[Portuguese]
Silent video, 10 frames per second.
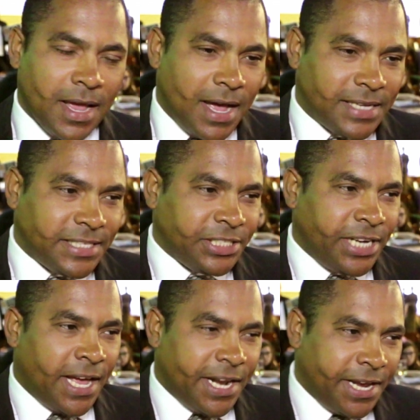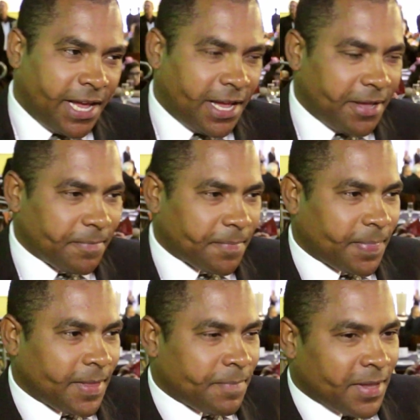As engenharia
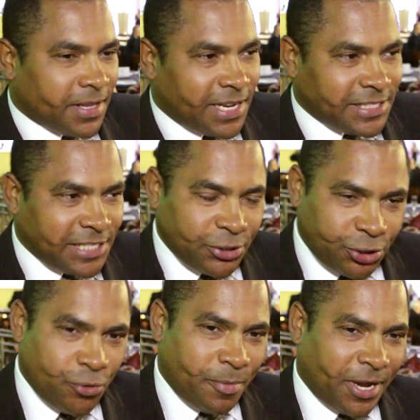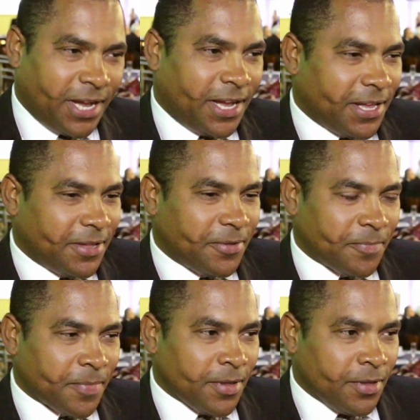nasceu de, uma,
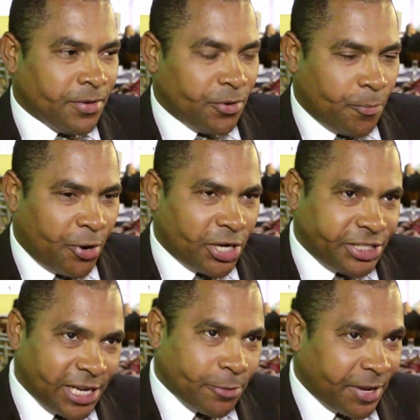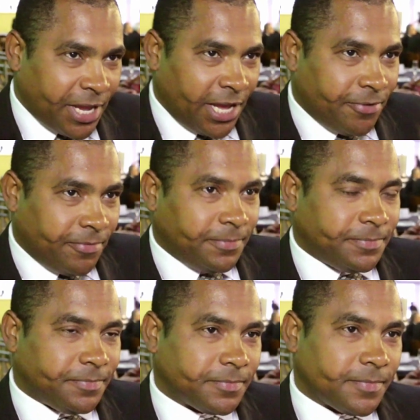de um projeto pequeno
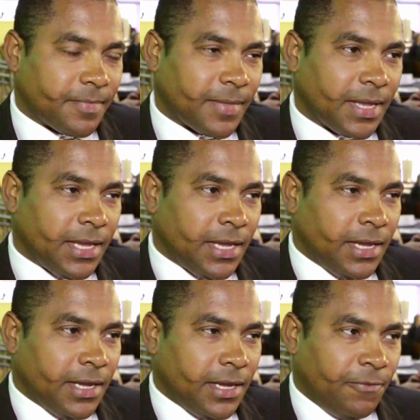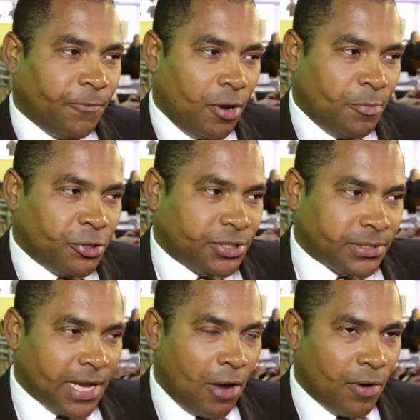e
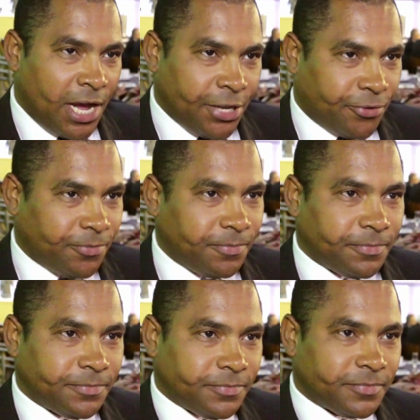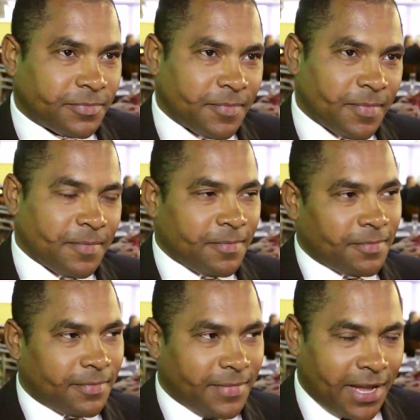fomos galgando
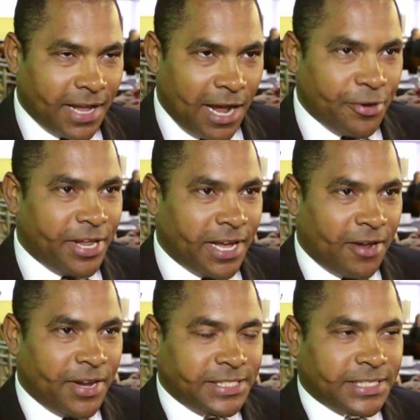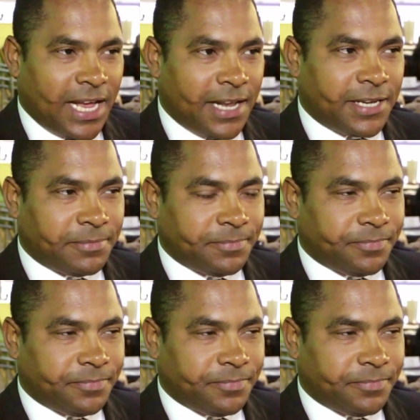degrau e degrau na escada